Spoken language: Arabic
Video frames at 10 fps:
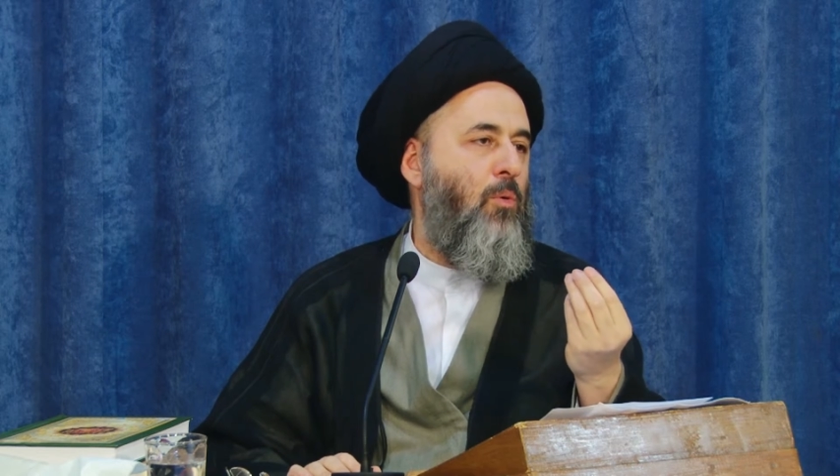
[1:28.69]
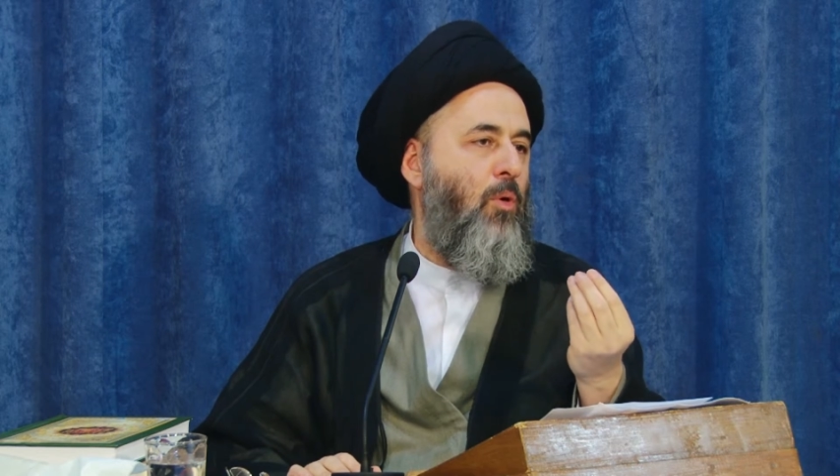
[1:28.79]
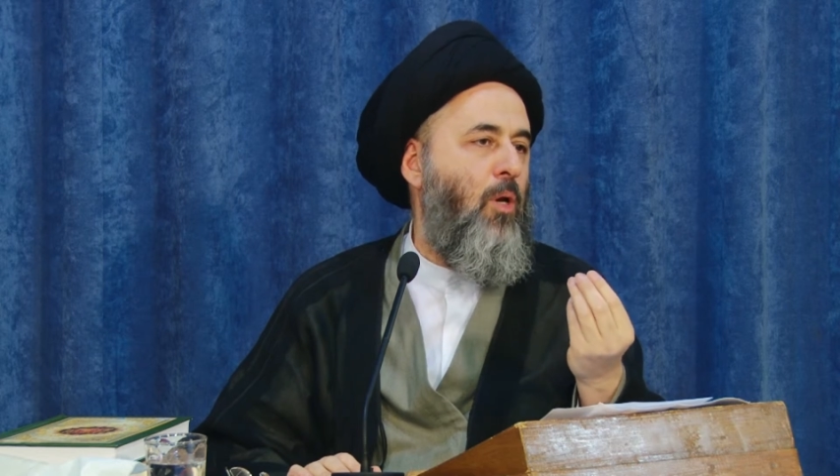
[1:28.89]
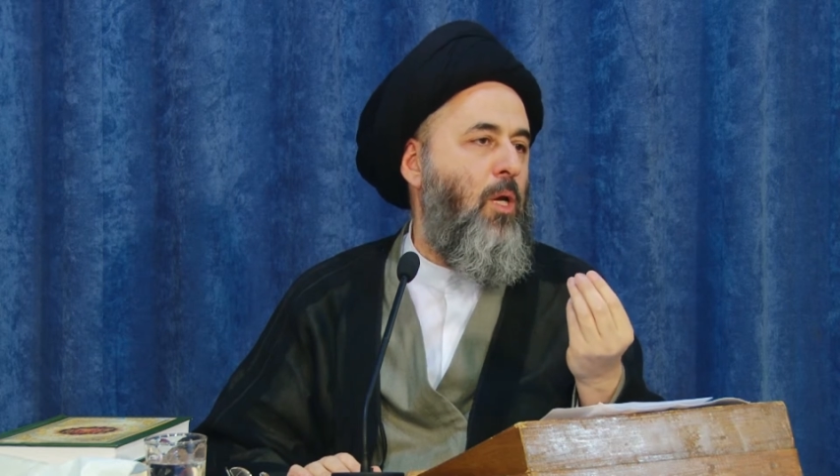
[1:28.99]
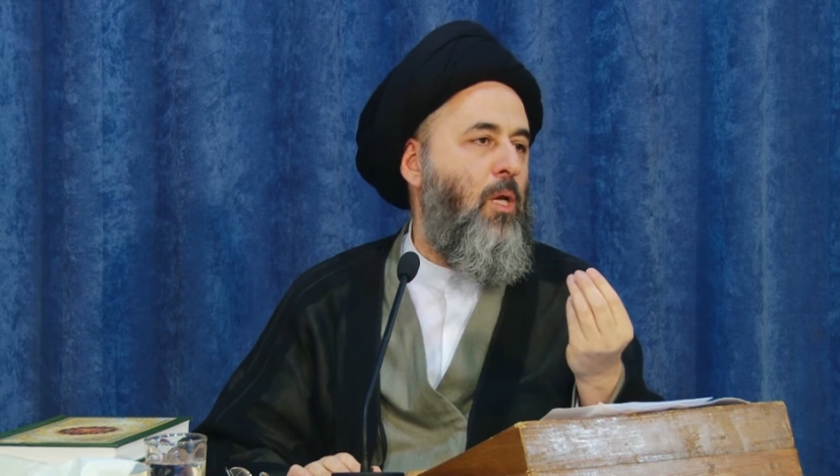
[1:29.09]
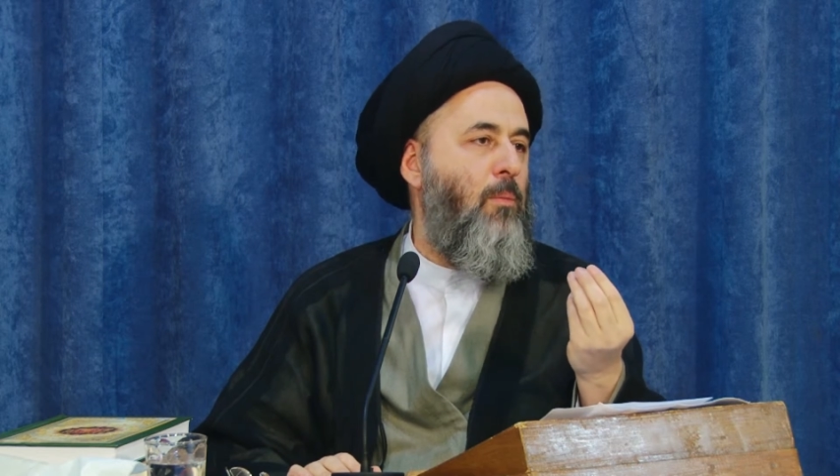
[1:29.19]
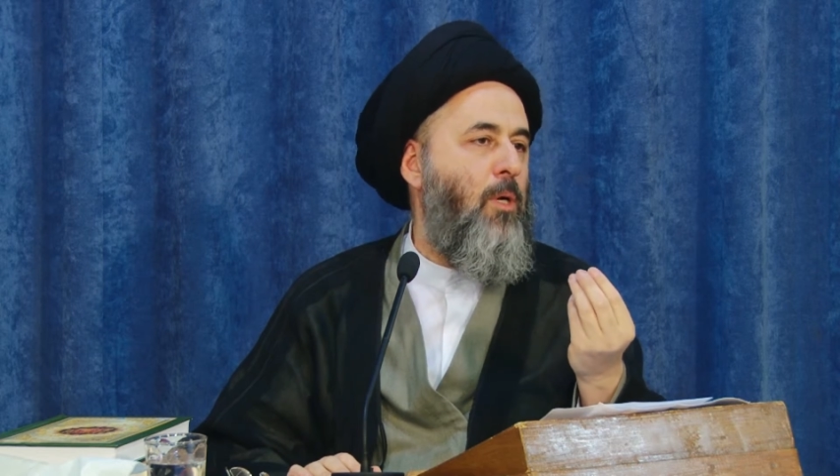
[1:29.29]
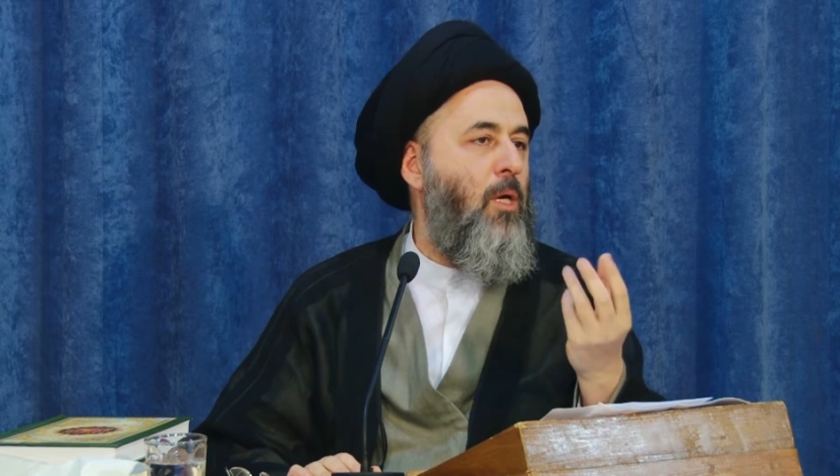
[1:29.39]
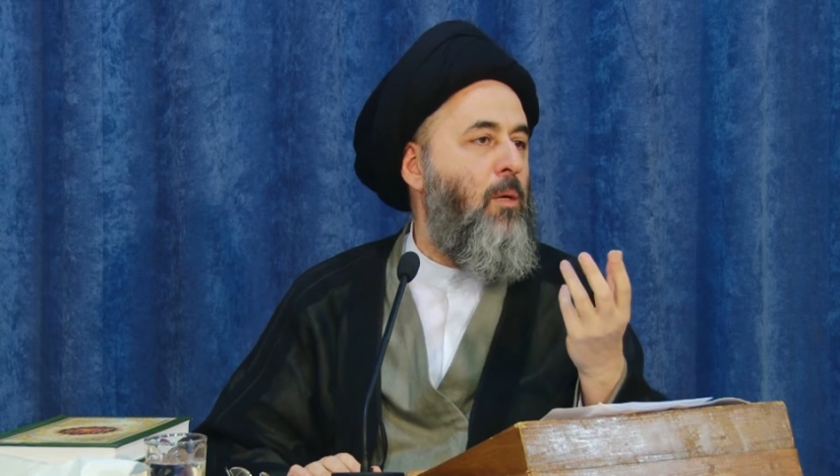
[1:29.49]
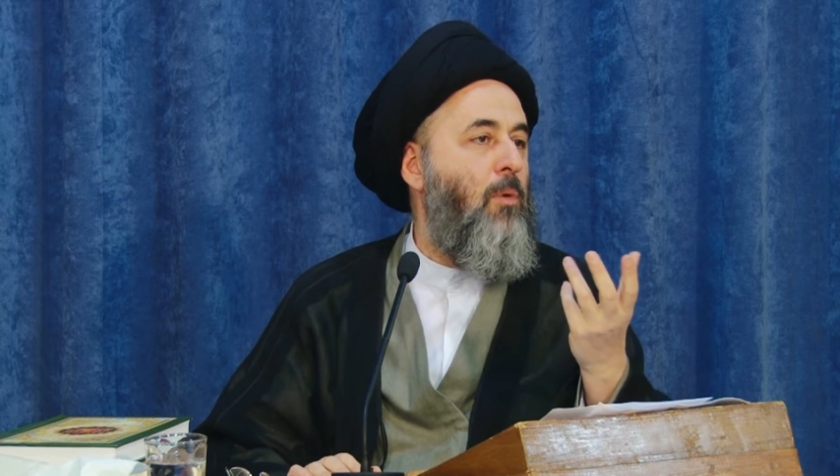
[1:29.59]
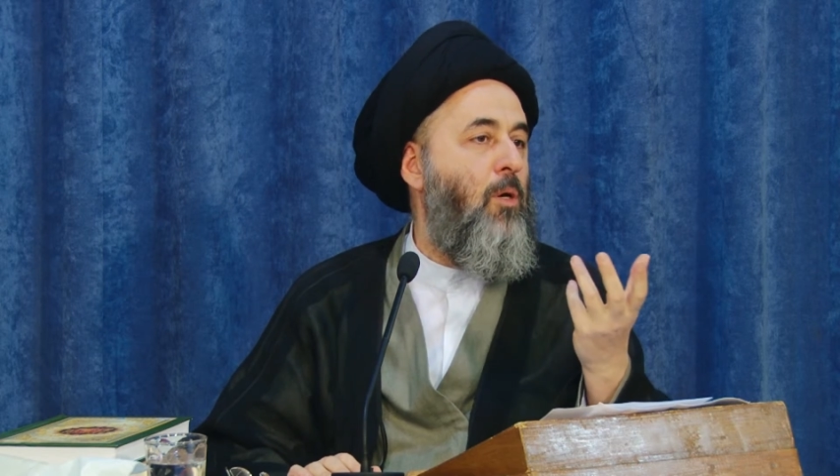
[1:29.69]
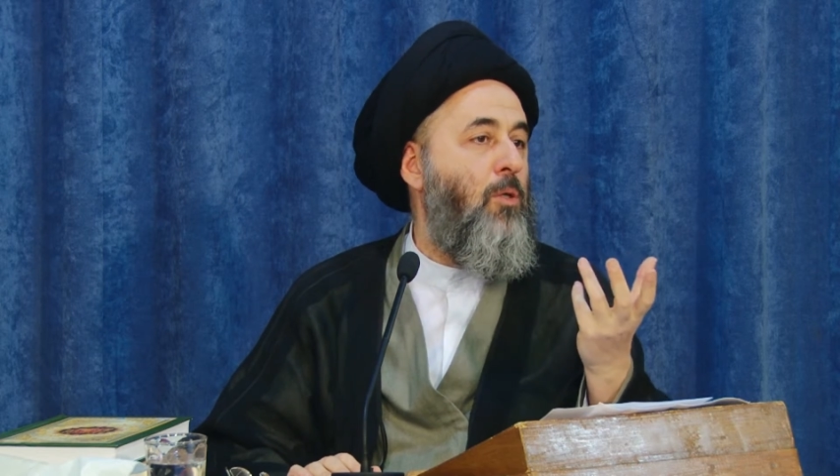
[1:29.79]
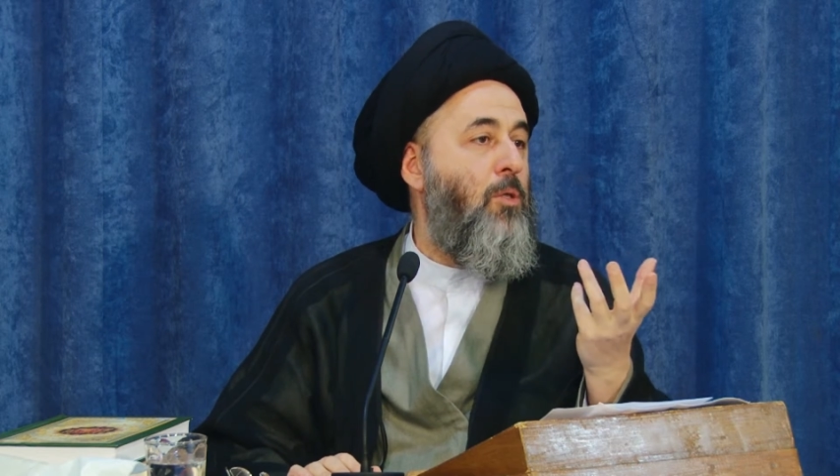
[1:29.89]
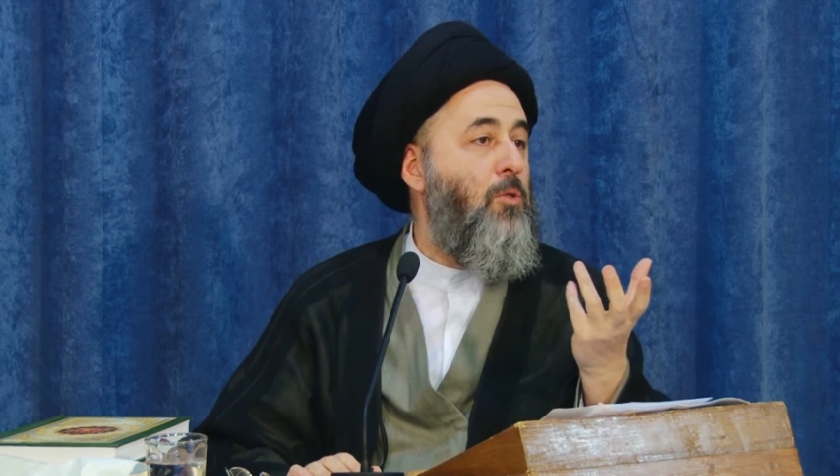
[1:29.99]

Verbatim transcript: كل امرئ ما يحسن